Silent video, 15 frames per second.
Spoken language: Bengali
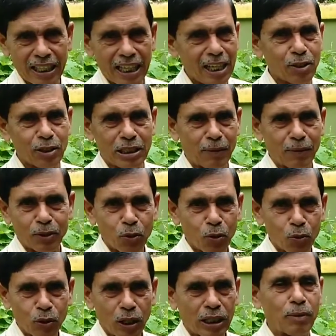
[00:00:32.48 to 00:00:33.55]
এই হচ্ছে আমার
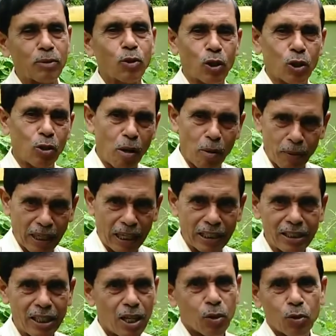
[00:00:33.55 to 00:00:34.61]
দৌড় আর আমি ঘরোয়াভাবে খাই
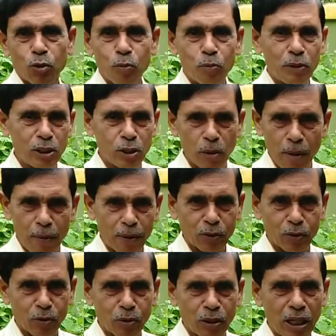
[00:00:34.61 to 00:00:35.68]
কোনো বিষও ব্যবহার
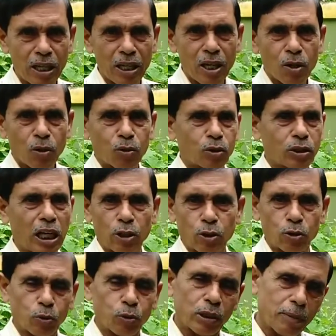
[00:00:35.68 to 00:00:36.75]
করবো না কোনো
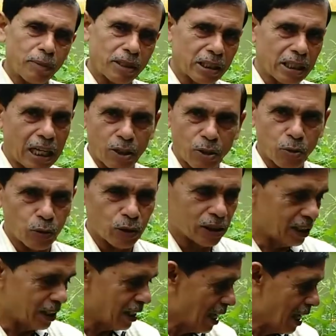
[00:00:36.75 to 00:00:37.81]
সারও দেবো না আপনাদেরকে আগেও
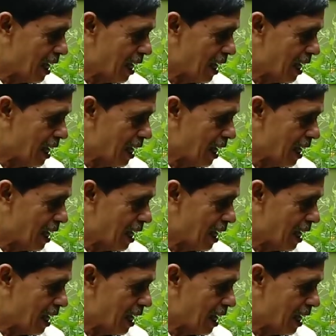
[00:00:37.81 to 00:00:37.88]
বলেছি